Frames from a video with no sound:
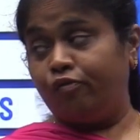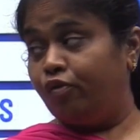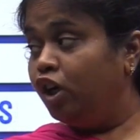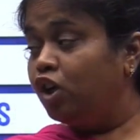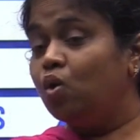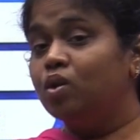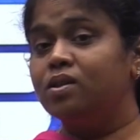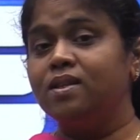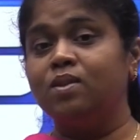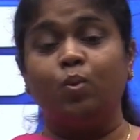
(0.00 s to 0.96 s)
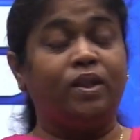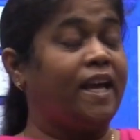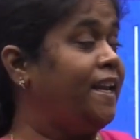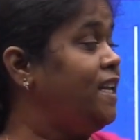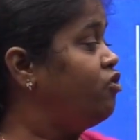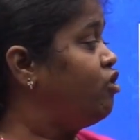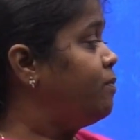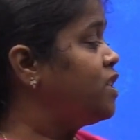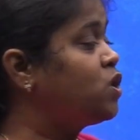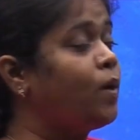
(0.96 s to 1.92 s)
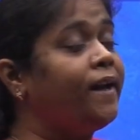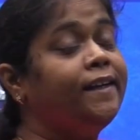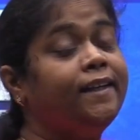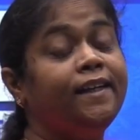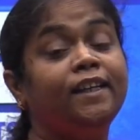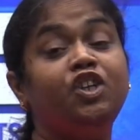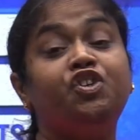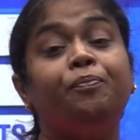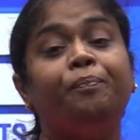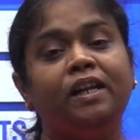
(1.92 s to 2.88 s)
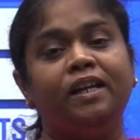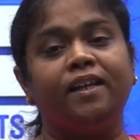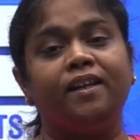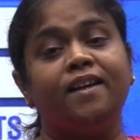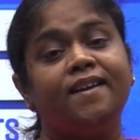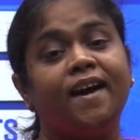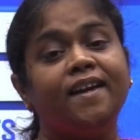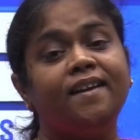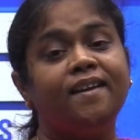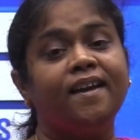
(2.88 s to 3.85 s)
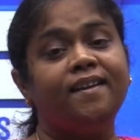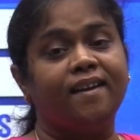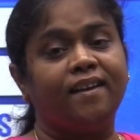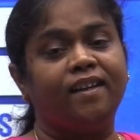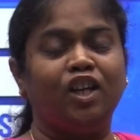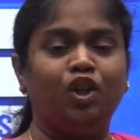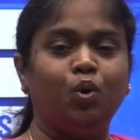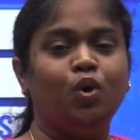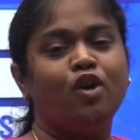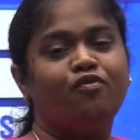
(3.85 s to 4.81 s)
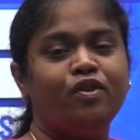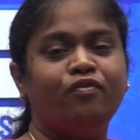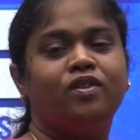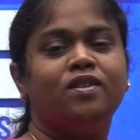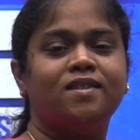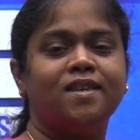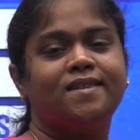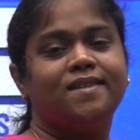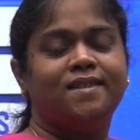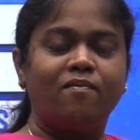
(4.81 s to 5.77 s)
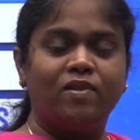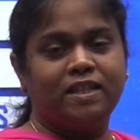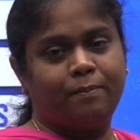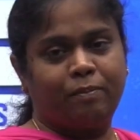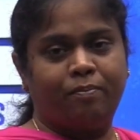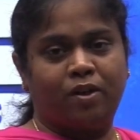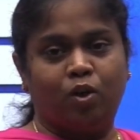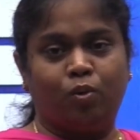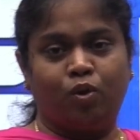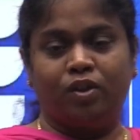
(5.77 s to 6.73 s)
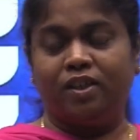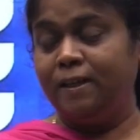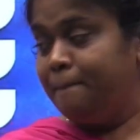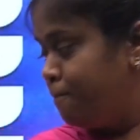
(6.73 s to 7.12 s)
ఫుల్ కోర్సెస్ విత్ ఎనీ త్రీ మంత్స్ వ్యాలిడిటీ ట్రిపుల్ నైన్ నైన్ నైన్ నైన్ ఇది కూడా ఫిఫ్త్ సిక్స్త్ సెవెంత్ సెప్టెంబర్లో ఉంటుందండి